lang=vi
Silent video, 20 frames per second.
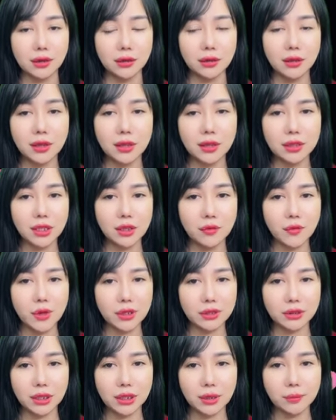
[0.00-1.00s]
Đối với cô
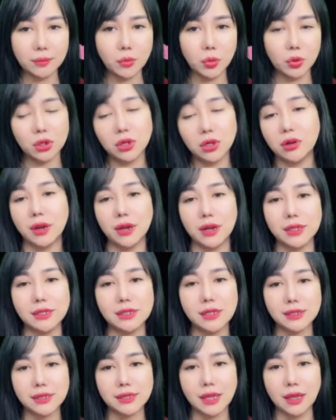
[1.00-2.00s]
ta, Hứa Gia
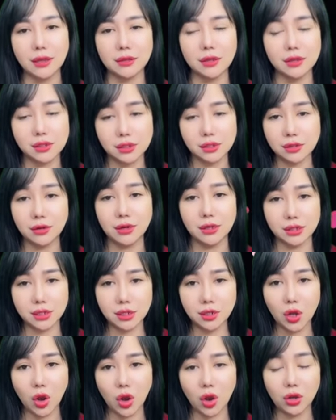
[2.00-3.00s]
Kỳ là một người vô cùng
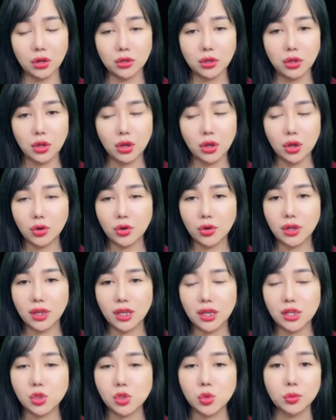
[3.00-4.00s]
yếu đuối, nếu
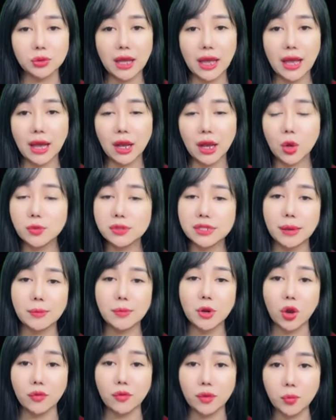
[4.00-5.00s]
không muốn nói là
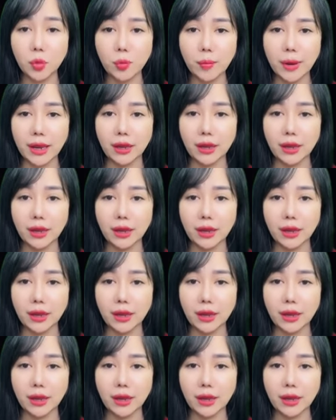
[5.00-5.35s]
nhu nhược.